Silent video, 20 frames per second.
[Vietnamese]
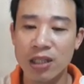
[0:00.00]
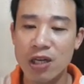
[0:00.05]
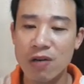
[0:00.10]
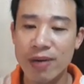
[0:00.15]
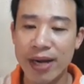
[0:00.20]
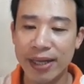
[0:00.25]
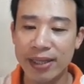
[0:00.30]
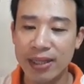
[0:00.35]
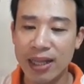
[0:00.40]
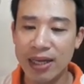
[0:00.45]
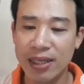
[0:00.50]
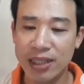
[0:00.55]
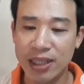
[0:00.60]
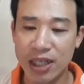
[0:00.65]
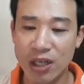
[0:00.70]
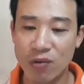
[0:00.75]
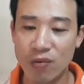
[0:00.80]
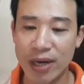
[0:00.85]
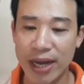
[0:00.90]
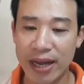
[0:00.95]
Trong ngày Tân
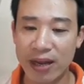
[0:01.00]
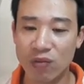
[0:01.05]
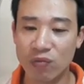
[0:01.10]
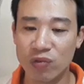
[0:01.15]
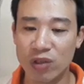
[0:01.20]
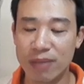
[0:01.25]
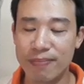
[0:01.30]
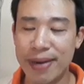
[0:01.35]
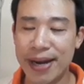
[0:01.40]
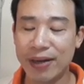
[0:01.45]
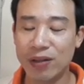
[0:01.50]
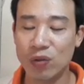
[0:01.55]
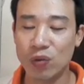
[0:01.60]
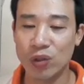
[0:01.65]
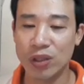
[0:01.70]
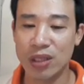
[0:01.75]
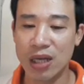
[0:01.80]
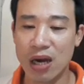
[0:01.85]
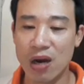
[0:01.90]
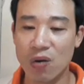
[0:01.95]
Sửu này với bạn
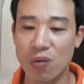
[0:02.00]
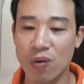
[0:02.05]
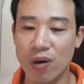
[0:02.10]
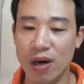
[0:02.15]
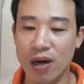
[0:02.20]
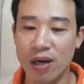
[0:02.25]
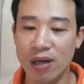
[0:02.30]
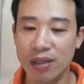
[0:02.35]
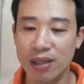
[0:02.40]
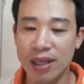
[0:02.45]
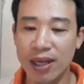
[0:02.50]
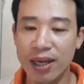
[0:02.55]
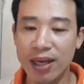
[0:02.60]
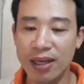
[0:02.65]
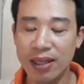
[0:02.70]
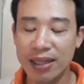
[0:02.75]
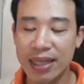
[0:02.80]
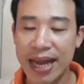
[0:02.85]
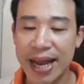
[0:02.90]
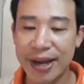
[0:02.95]
tuổi Dậu
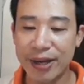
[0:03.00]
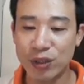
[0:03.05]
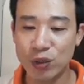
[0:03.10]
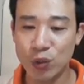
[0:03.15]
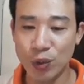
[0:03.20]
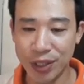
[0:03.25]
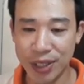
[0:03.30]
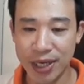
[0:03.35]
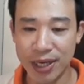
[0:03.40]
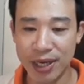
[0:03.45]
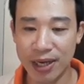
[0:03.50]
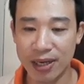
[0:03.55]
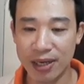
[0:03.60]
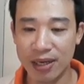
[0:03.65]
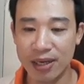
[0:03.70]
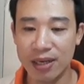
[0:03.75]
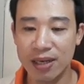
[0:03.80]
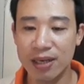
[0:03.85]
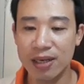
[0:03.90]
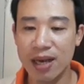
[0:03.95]
thiên tài xuất hiện,
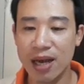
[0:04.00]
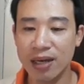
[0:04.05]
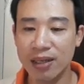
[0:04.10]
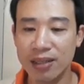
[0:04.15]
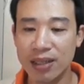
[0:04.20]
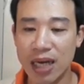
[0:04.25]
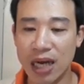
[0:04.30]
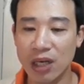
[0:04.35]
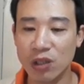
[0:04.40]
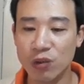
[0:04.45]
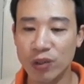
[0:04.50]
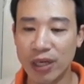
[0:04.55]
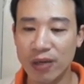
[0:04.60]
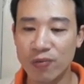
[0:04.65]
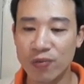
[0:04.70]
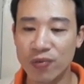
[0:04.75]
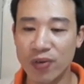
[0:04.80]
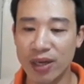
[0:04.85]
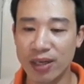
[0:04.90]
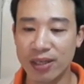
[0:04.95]
nâng đỡ cho cái
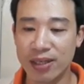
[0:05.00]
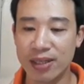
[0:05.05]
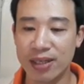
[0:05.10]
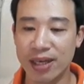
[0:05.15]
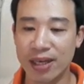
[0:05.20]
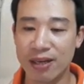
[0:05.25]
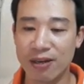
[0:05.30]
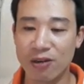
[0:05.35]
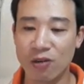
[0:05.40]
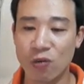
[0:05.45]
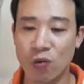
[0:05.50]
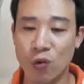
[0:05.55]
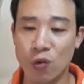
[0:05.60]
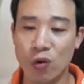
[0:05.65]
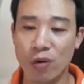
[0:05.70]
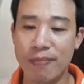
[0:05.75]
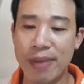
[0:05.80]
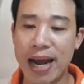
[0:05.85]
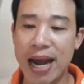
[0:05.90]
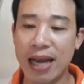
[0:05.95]
vận trình
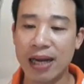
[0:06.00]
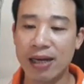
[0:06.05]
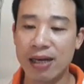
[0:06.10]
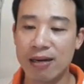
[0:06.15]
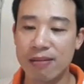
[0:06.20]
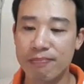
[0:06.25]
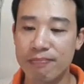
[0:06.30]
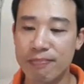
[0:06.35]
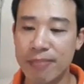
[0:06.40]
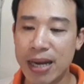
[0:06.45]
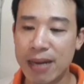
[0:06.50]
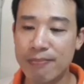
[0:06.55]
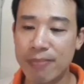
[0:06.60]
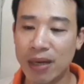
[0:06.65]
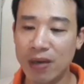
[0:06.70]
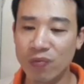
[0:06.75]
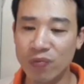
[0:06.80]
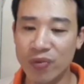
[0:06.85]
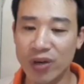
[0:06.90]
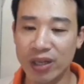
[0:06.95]
của bạn, may
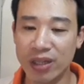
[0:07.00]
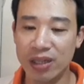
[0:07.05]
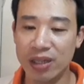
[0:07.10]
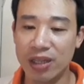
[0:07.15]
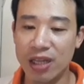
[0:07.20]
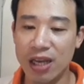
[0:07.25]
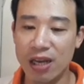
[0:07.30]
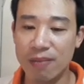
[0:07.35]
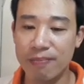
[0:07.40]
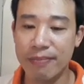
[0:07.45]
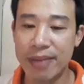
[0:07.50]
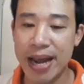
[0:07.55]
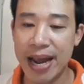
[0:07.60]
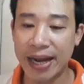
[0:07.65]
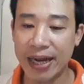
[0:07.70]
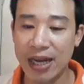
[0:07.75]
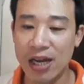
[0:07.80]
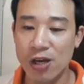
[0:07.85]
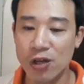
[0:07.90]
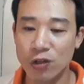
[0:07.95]
mắn về tiền
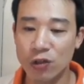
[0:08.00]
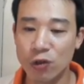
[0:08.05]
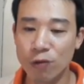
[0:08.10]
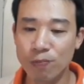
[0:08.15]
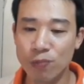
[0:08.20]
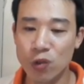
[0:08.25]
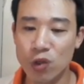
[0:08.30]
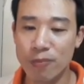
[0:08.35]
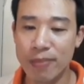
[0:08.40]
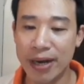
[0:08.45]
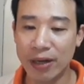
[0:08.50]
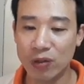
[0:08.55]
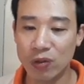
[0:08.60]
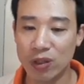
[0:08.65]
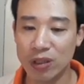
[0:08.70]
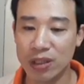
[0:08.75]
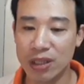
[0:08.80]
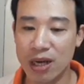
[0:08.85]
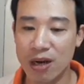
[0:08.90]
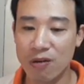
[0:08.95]
bạc, giúp cho bạn tự
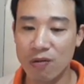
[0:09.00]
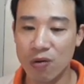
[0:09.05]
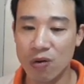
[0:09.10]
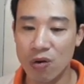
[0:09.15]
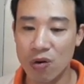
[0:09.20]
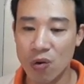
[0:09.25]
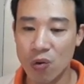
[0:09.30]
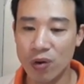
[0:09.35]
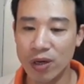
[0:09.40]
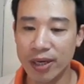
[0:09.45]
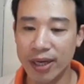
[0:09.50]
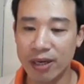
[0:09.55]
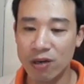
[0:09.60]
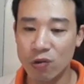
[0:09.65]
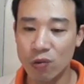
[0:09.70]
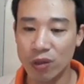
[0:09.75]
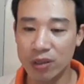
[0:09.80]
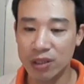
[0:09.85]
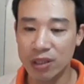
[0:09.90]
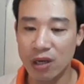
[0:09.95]
giàu, có được cái
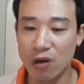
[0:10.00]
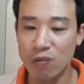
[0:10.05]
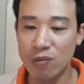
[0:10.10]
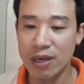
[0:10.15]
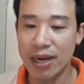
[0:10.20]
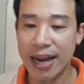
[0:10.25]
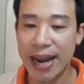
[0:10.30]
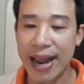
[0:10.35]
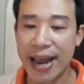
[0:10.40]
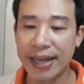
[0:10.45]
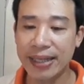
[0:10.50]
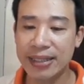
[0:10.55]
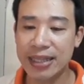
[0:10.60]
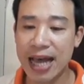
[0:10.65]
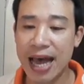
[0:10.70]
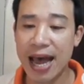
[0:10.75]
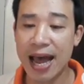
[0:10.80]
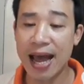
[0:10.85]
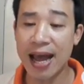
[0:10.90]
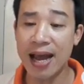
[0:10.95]
cuộc sống khá
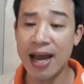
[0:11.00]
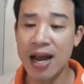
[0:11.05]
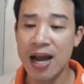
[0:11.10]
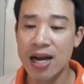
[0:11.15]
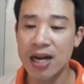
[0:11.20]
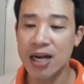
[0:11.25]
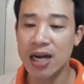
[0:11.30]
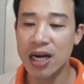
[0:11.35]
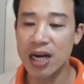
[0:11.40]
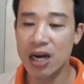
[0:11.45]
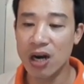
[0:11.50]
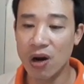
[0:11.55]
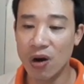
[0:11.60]
giả, cơ